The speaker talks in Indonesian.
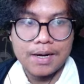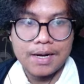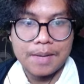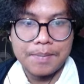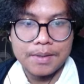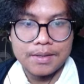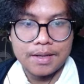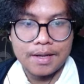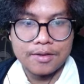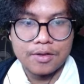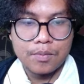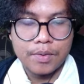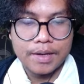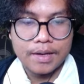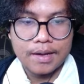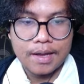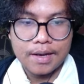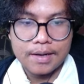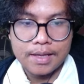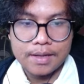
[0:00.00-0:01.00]
dapat ya atau
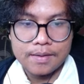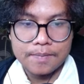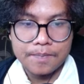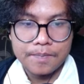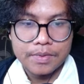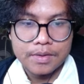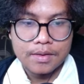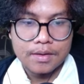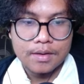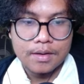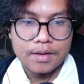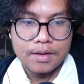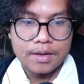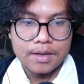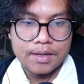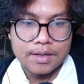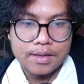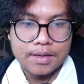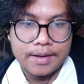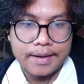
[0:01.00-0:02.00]
mungkin kalian
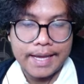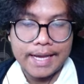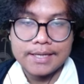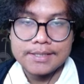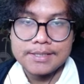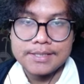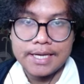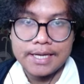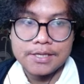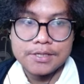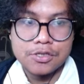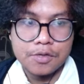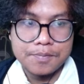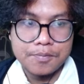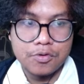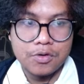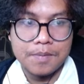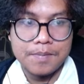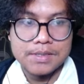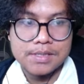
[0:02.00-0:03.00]
ke exchange shop
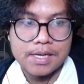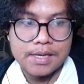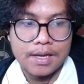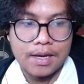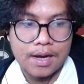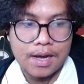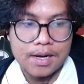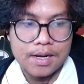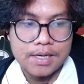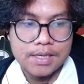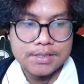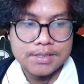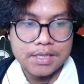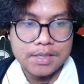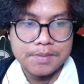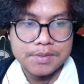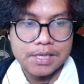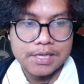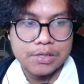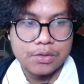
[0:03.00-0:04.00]
juga bisa ya karena di sini
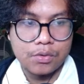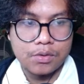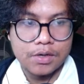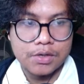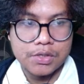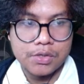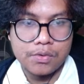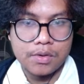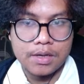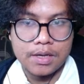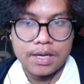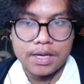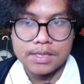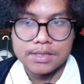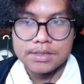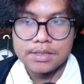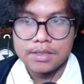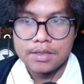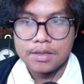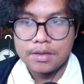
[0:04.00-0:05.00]
bisa ditukar juga
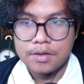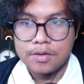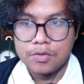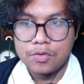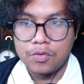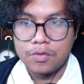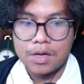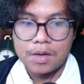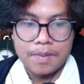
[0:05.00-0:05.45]
guys tukar